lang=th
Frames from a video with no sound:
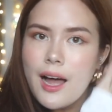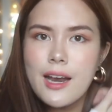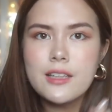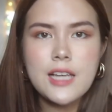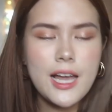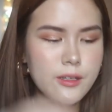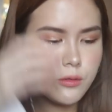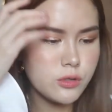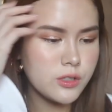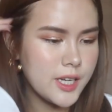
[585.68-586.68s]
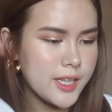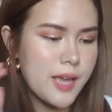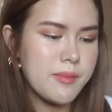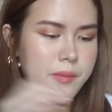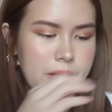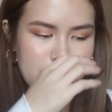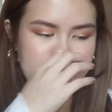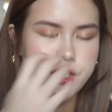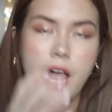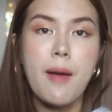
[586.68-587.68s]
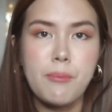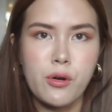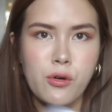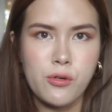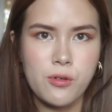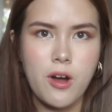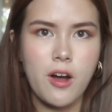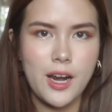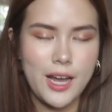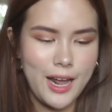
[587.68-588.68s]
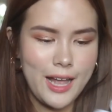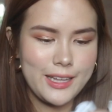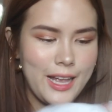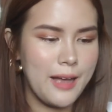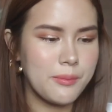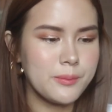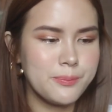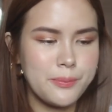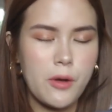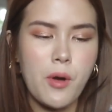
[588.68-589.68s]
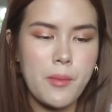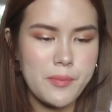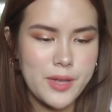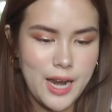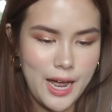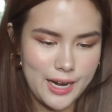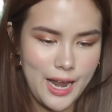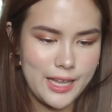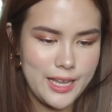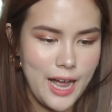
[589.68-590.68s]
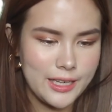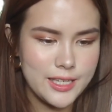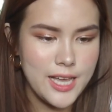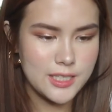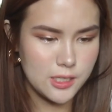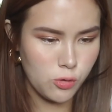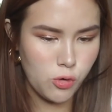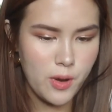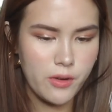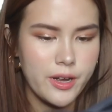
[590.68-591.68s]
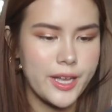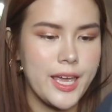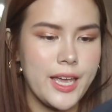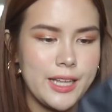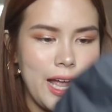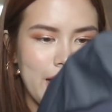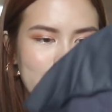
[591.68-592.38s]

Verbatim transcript: เราจะให้ดูชุดชั้นในแบบ example ก่อนละกันนะเพราะว่ามันมีหลากหลายอย่างที่อยากจะโชว์มากกว่ากางเกงใน